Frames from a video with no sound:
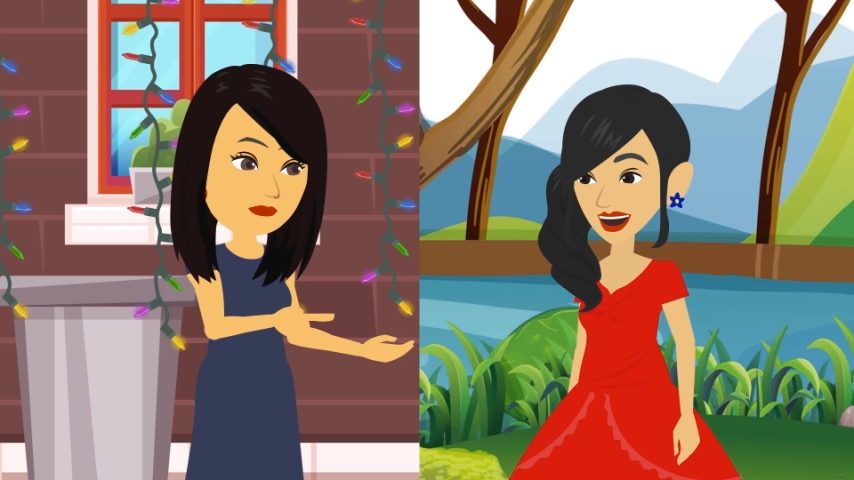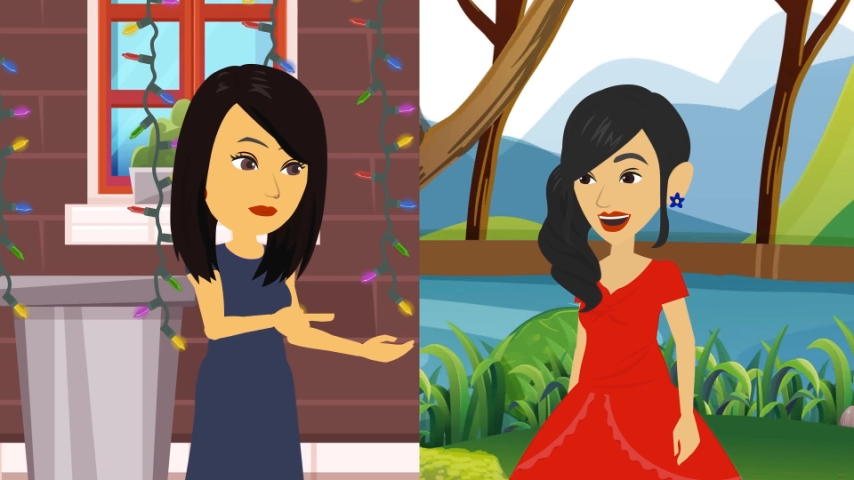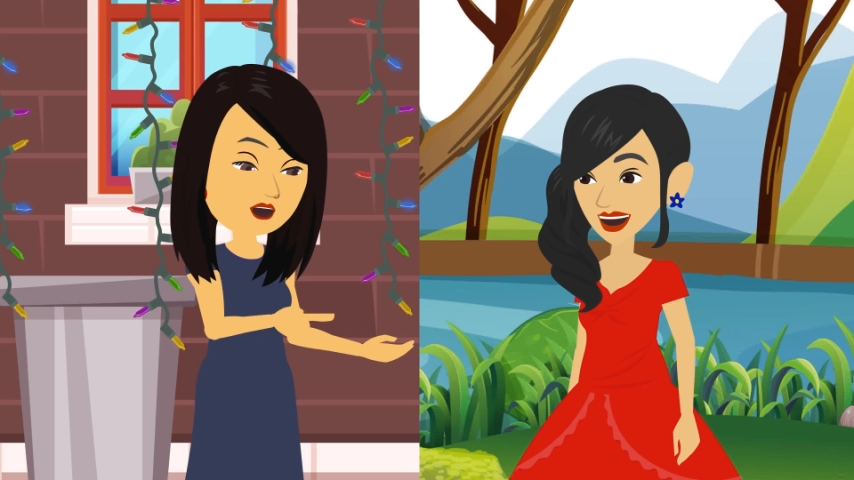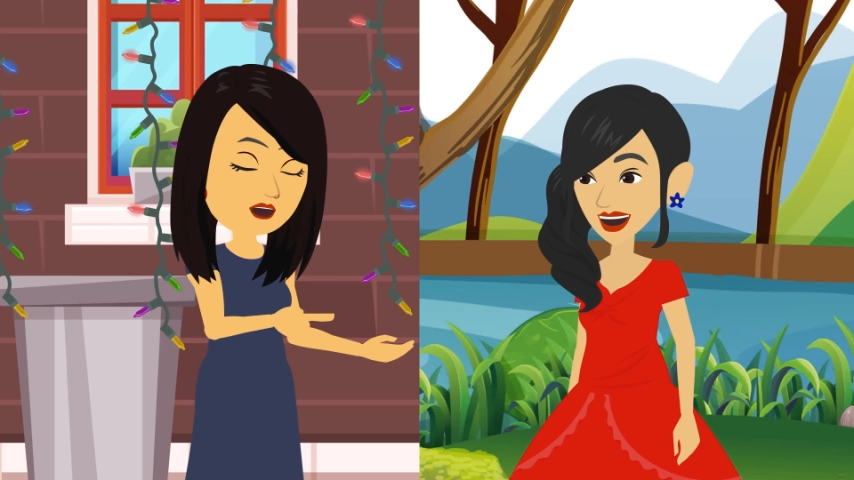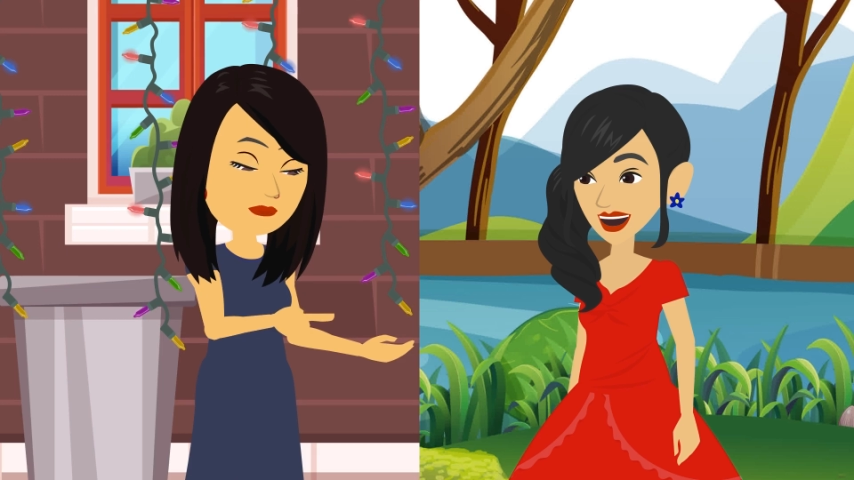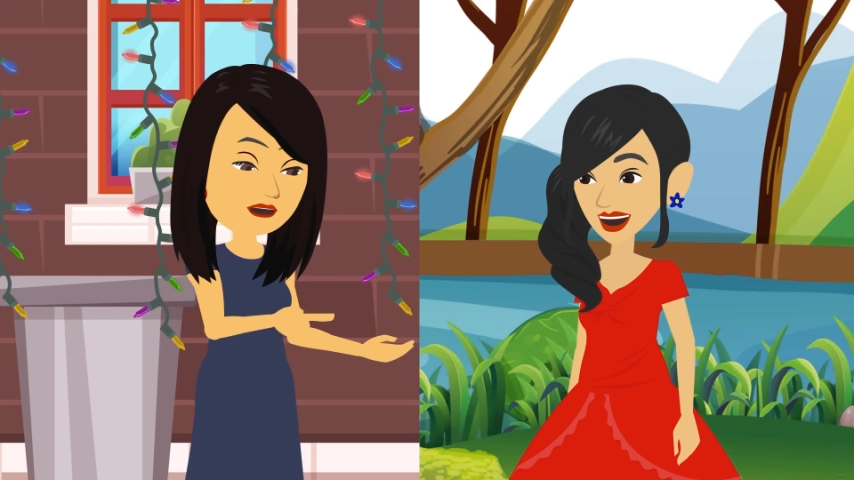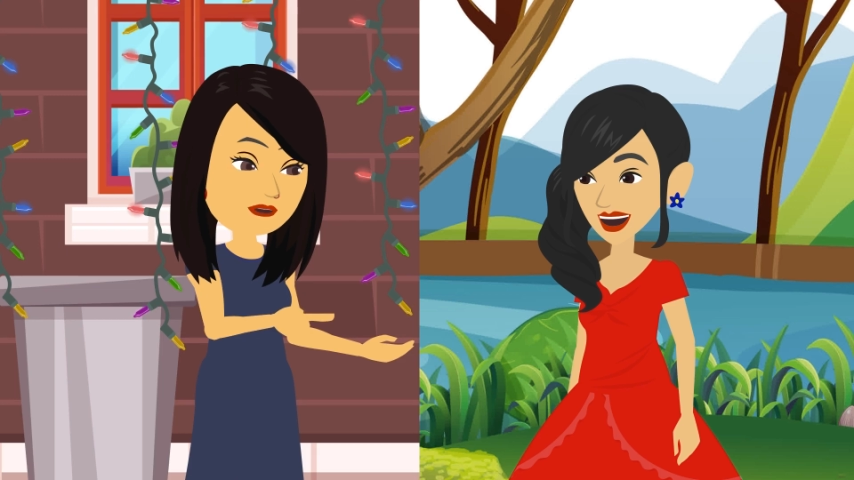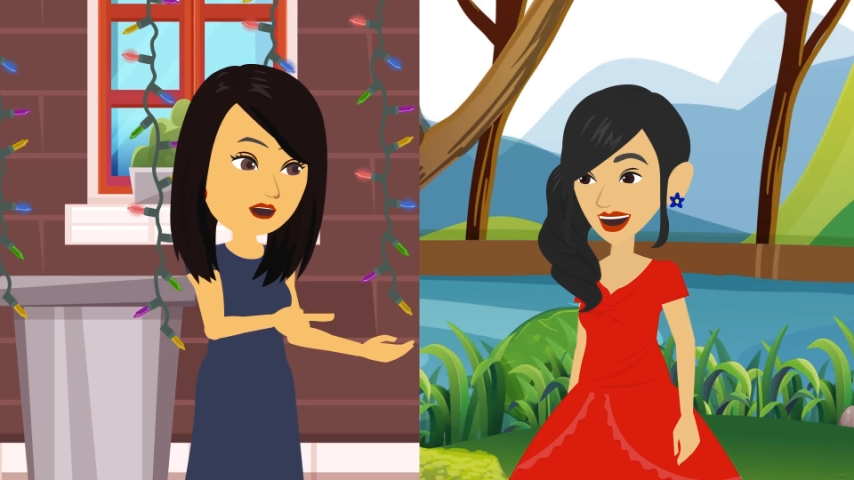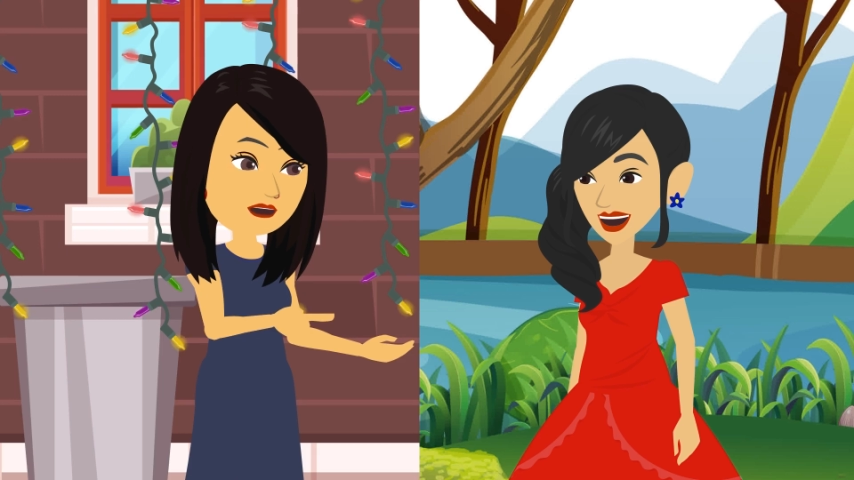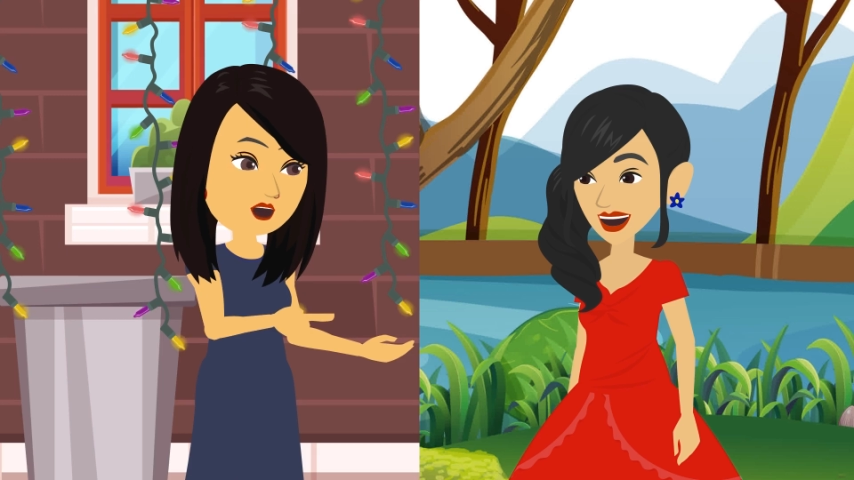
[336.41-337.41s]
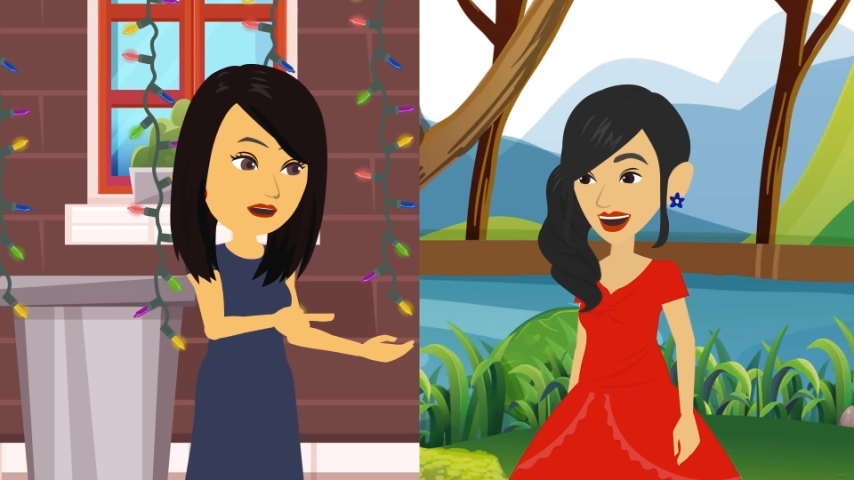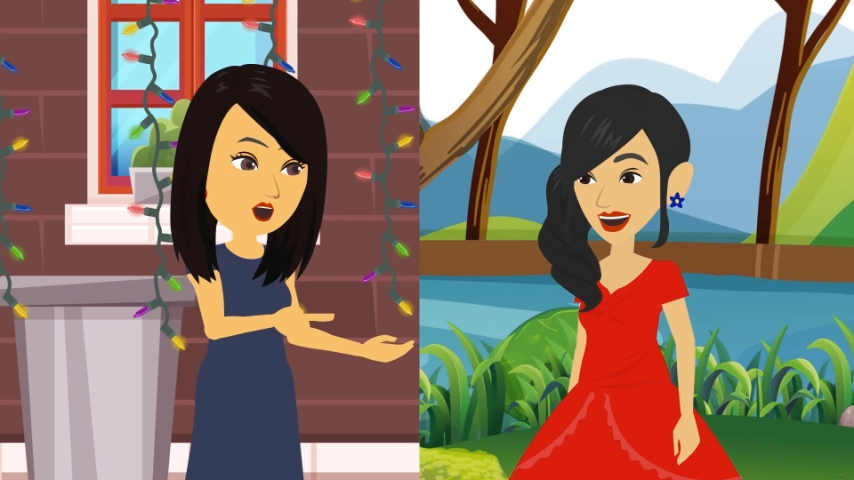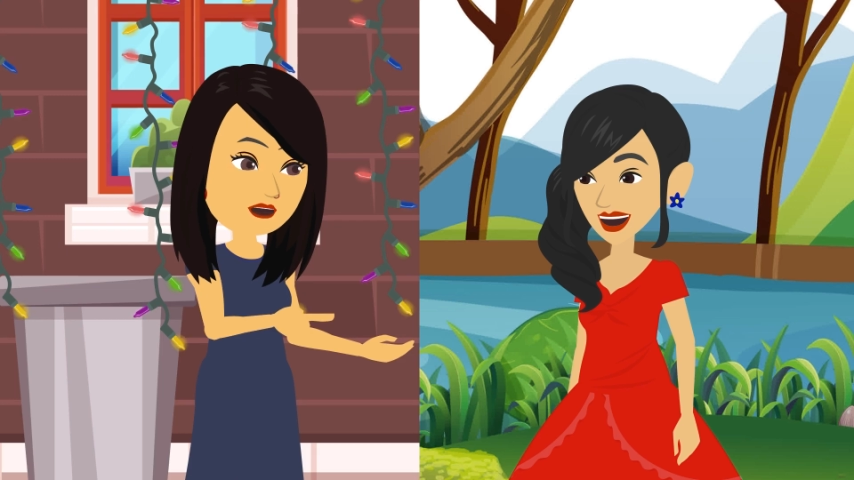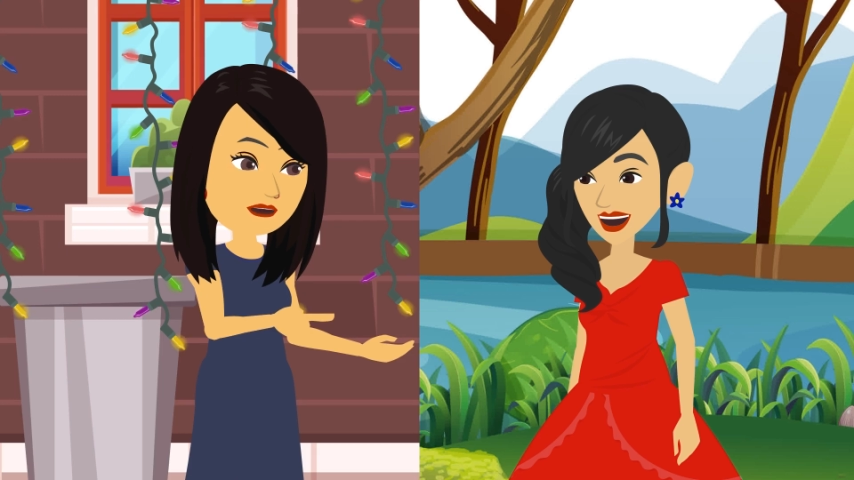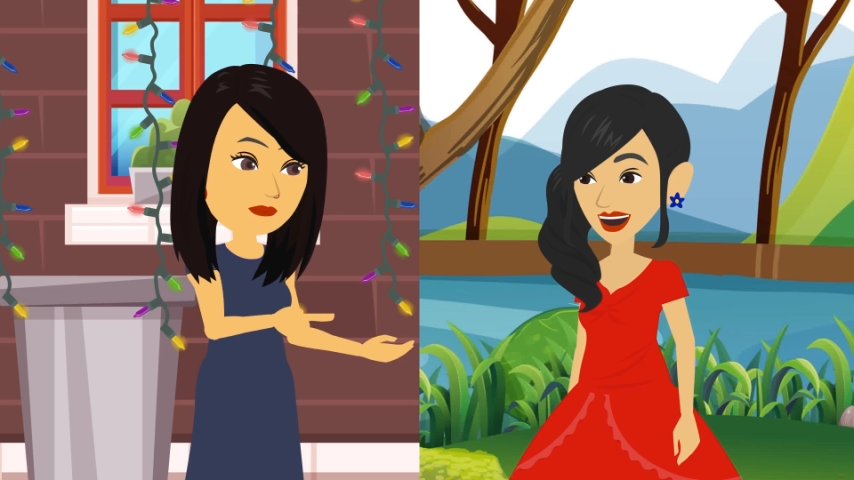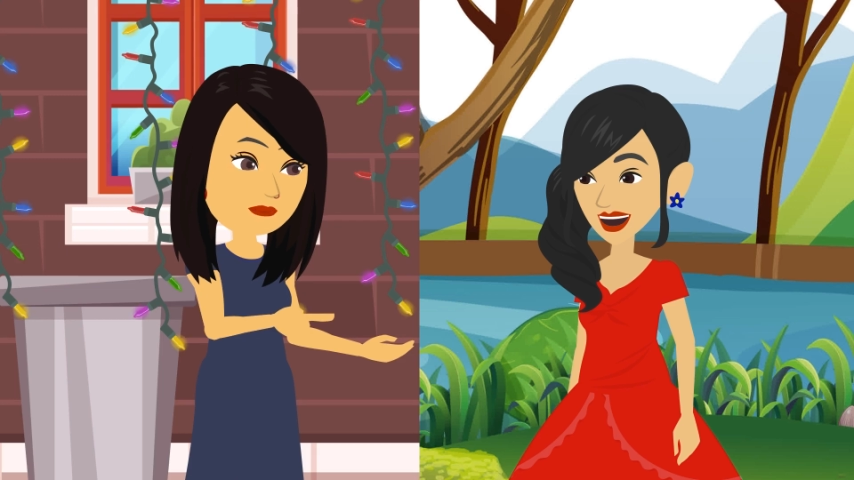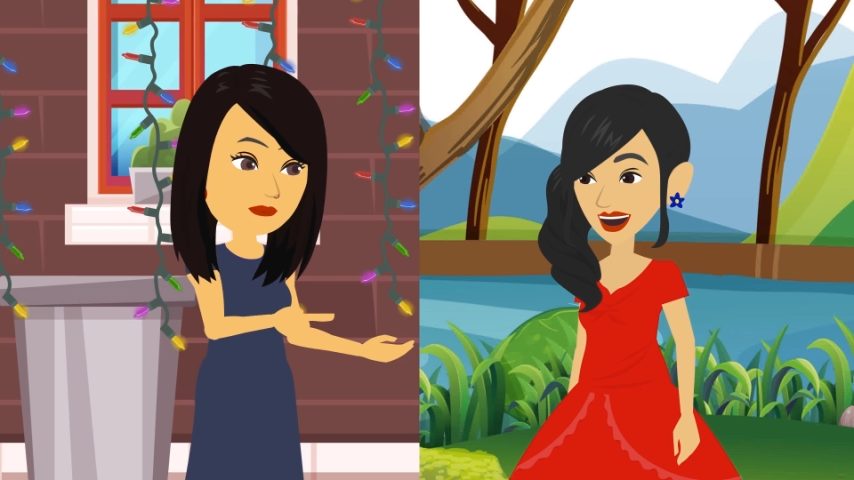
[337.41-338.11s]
चलो अच्छे से तैयार हो जाओ